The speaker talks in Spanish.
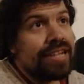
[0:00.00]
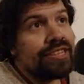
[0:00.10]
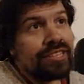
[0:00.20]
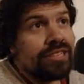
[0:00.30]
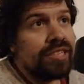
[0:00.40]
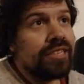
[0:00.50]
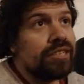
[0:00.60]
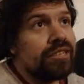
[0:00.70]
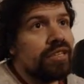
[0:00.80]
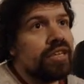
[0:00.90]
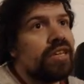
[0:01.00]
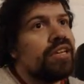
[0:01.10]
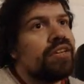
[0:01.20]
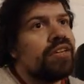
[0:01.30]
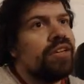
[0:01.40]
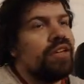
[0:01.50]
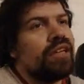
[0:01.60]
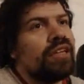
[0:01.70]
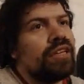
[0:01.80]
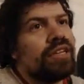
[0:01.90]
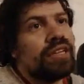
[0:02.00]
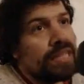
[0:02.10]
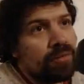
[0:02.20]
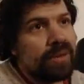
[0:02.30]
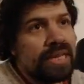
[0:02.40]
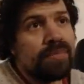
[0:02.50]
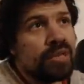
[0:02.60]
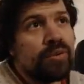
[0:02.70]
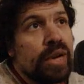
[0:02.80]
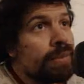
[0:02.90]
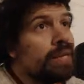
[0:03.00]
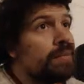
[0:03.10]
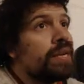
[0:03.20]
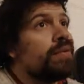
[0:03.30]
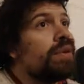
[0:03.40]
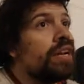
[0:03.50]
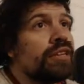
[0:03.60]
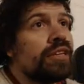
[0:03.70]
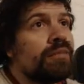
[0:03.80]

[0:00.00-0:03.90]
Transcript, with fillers: antecedentes eh, esta compañía particularmente para hablar de,